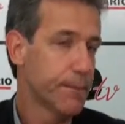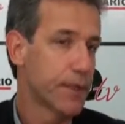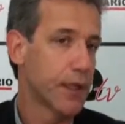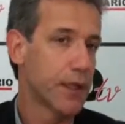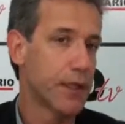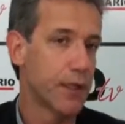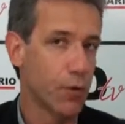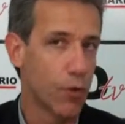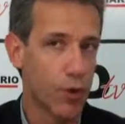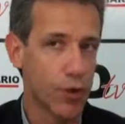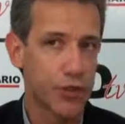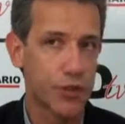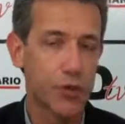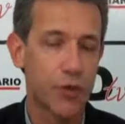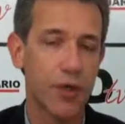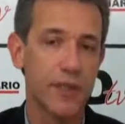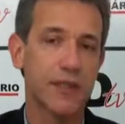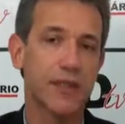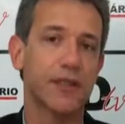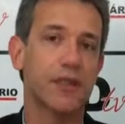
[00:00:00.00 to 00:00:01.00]
que hoje
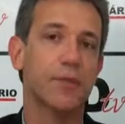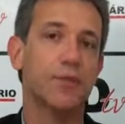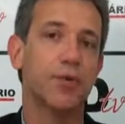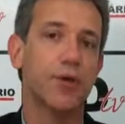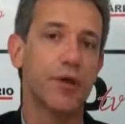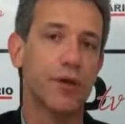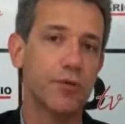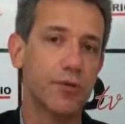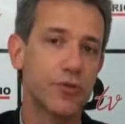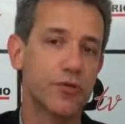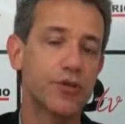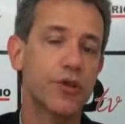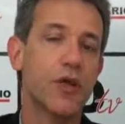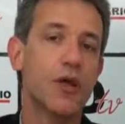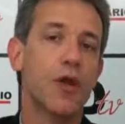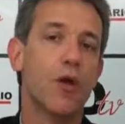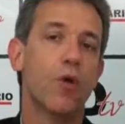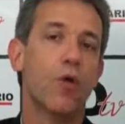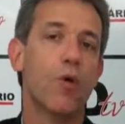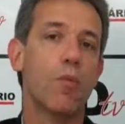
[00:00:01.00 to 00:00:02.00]
nós atribuímos
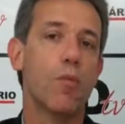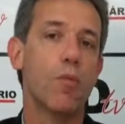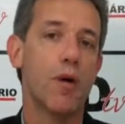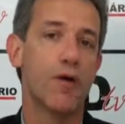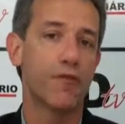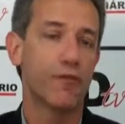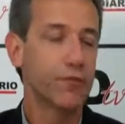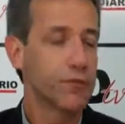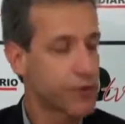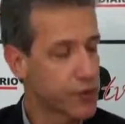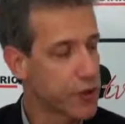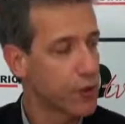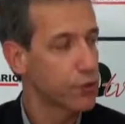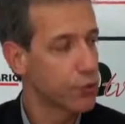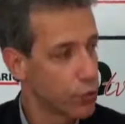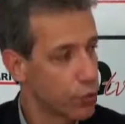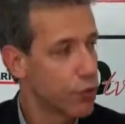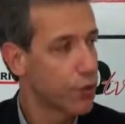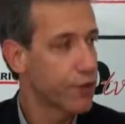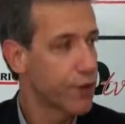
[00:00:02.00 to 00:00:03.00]
como uma função
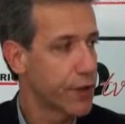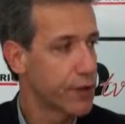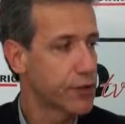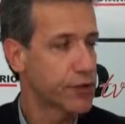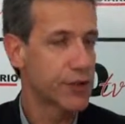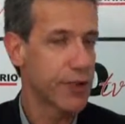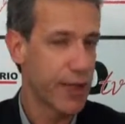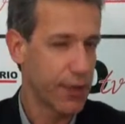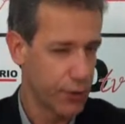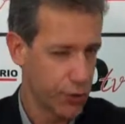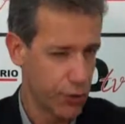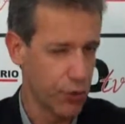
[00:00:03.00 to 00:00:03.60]
do governo do estado,